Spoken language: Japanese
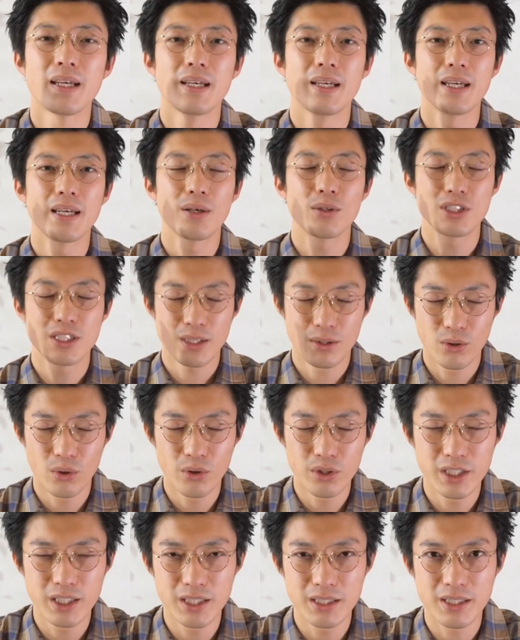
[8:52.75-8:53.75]
えー、こちら
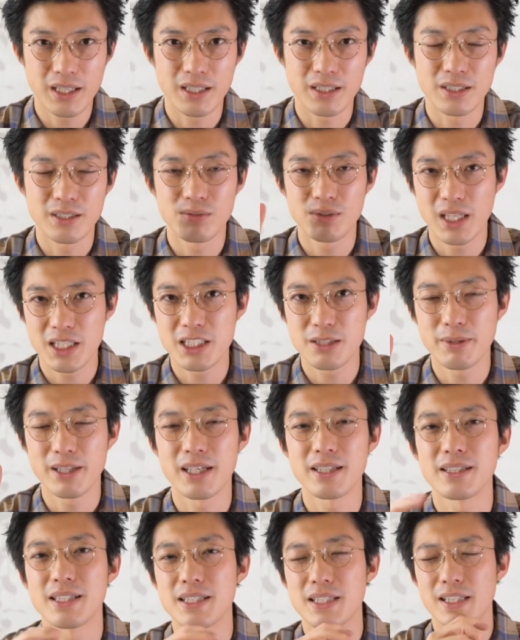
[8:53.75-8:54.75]
コーヒー店ふたつめ
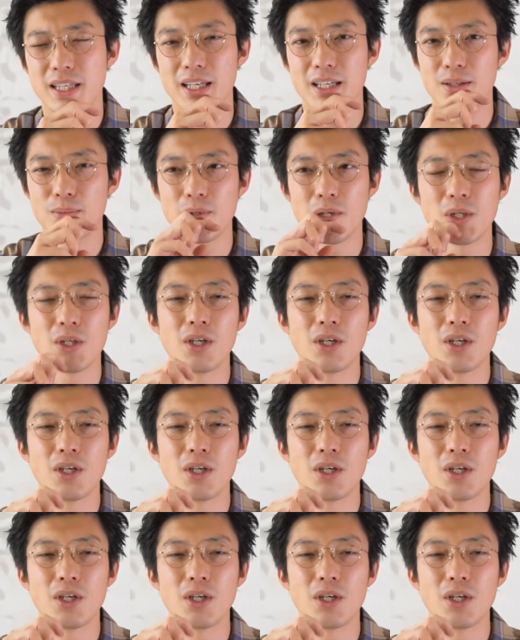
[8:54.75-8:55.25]
なんですけれども、